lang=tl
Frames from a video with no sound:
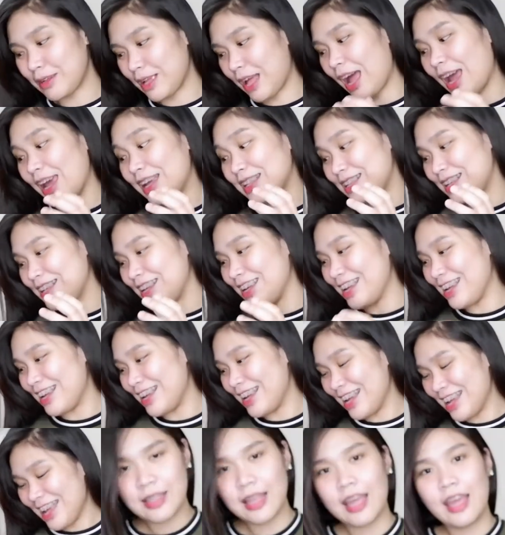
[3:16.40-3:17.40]

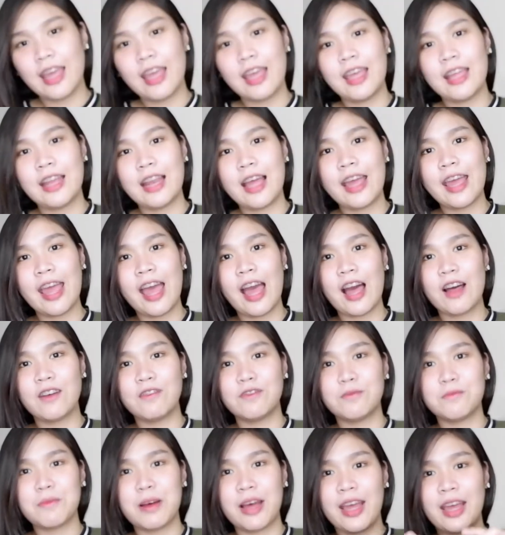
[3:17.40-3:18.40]
ID. Then, I
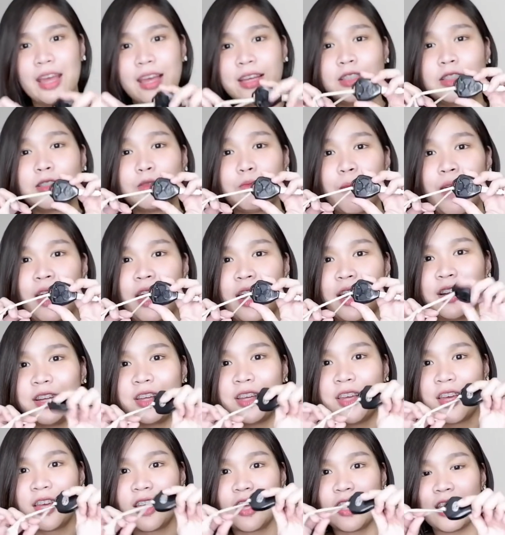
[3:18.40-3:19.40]
have my spare
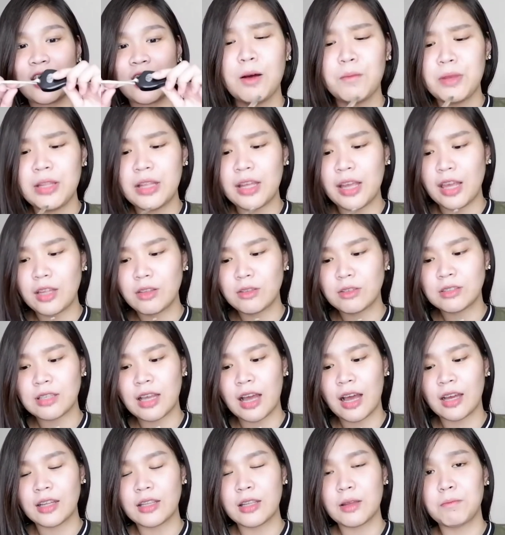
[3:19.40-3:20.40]
key. Uh, binigay ito
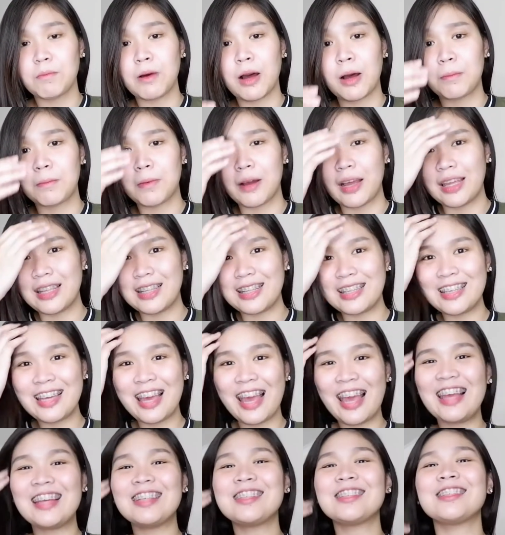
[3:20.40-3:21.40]
sa akin ni Papa in
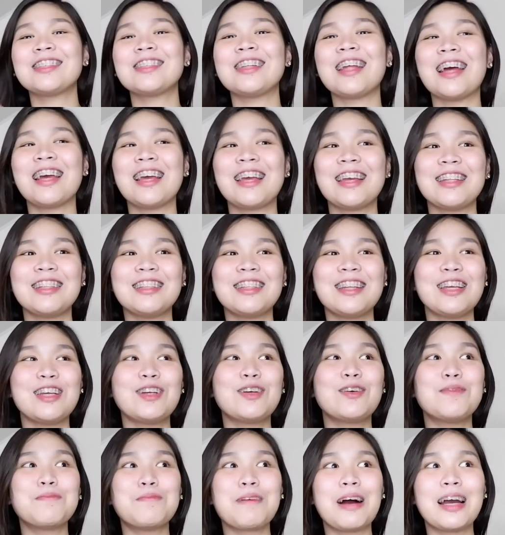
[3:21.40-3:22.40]
case na
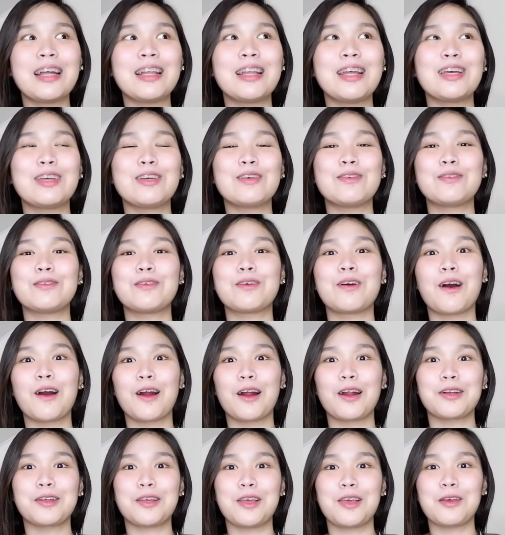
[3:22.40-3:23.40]
hindi gumana yung
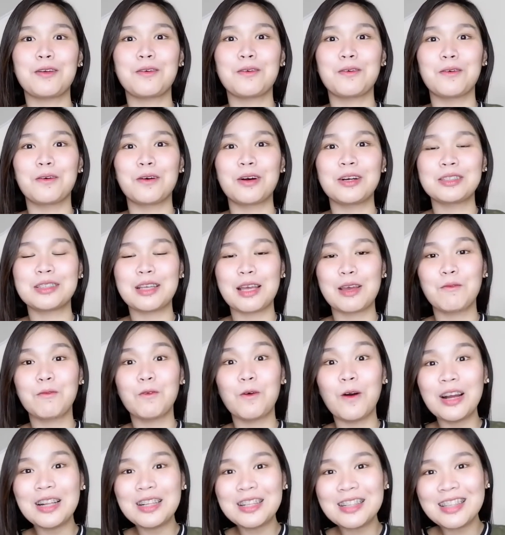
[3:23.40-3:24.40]
car key ko. Kasi
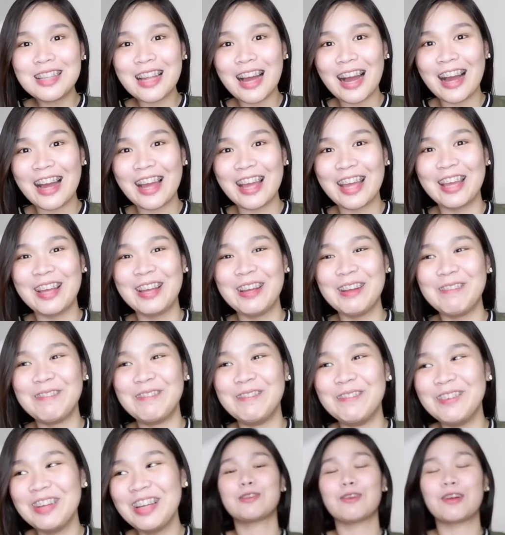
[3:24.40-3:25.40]
one
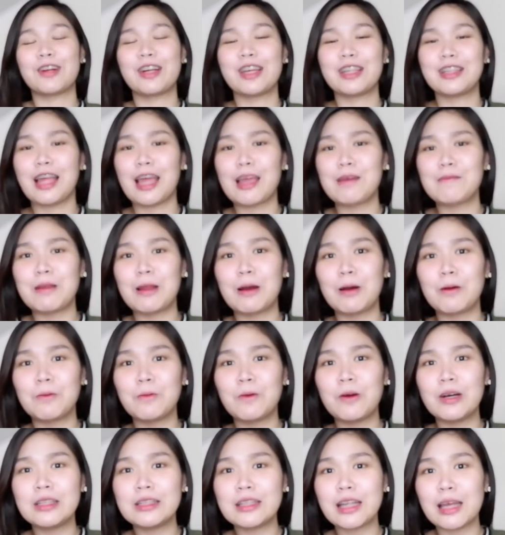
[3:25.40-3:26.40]
time, story time
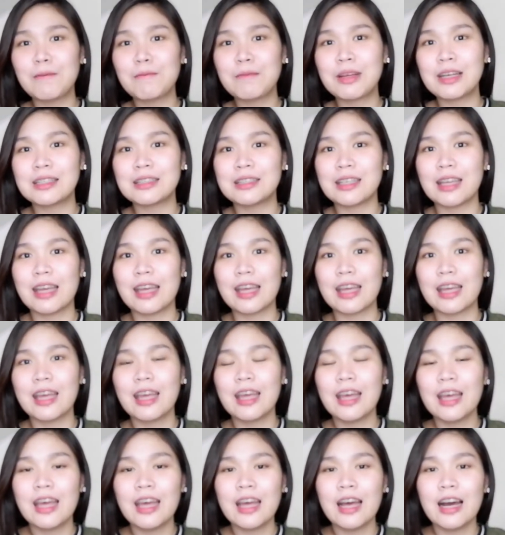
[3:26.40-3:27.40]
lang, one time kasi
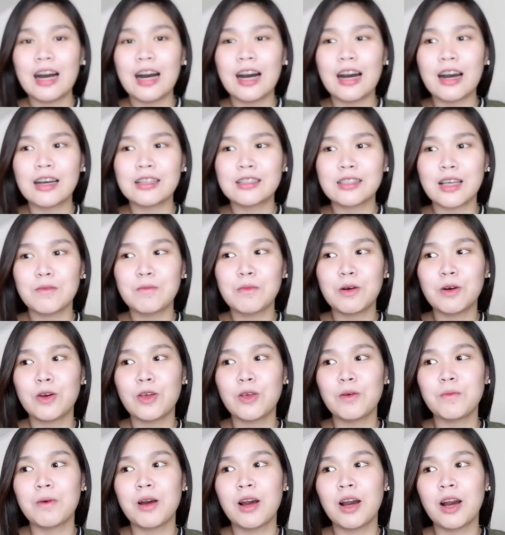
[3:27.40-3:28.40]
uh, kasama
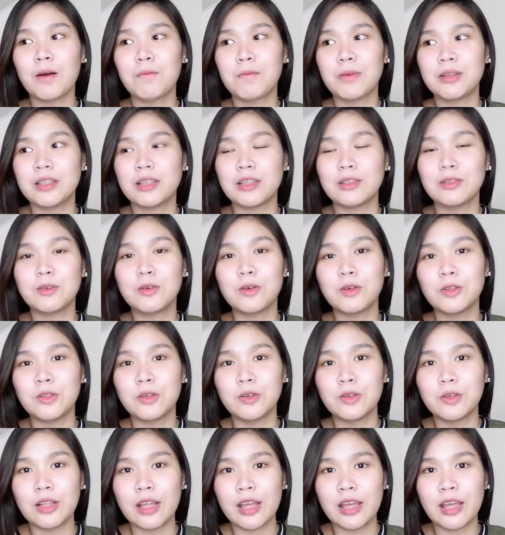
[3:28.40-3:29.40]
ko yung mga kapatid ko
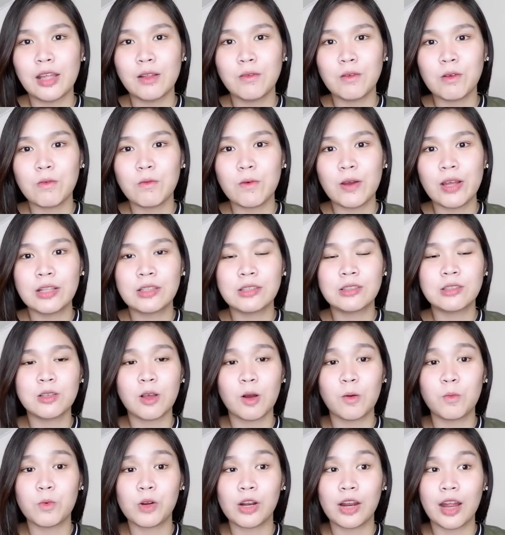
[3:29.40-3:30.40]
noon and we went
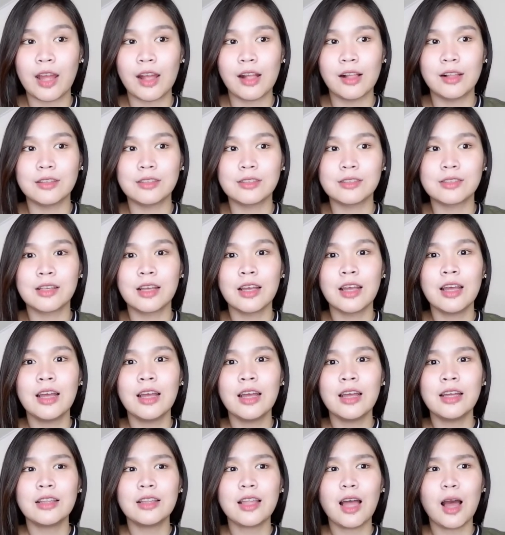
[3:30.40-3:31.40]
somewhere else
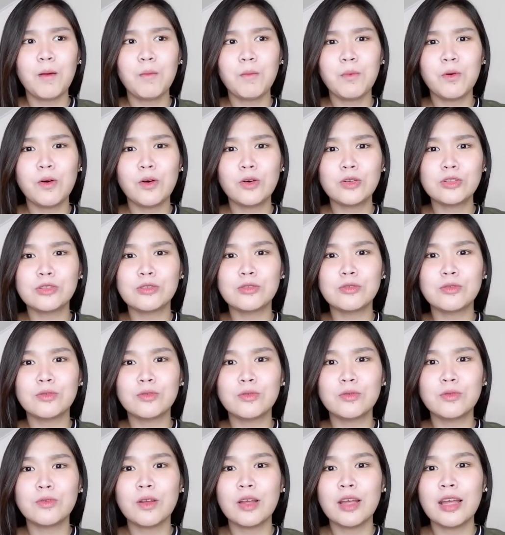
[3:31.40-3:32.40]
tapos,
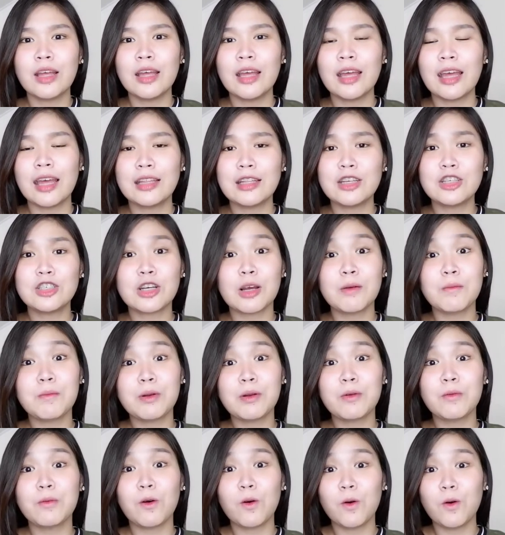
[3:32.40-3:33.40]
nung, edi eh,
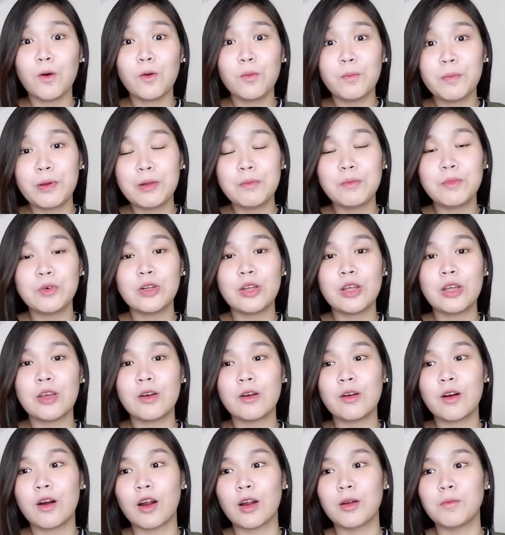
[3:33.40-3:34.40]
syempre, open mo
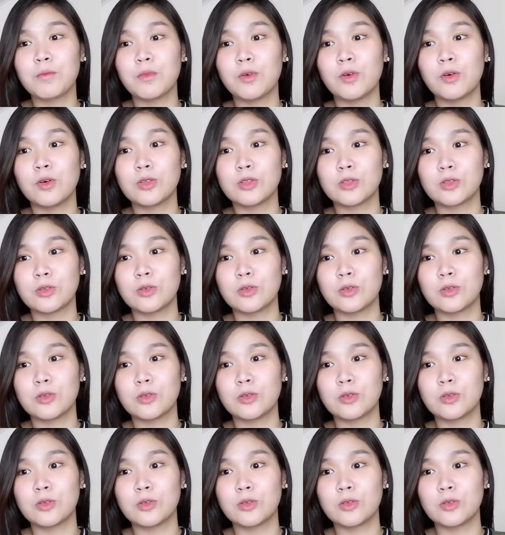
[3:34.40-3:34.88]
na yung car mo.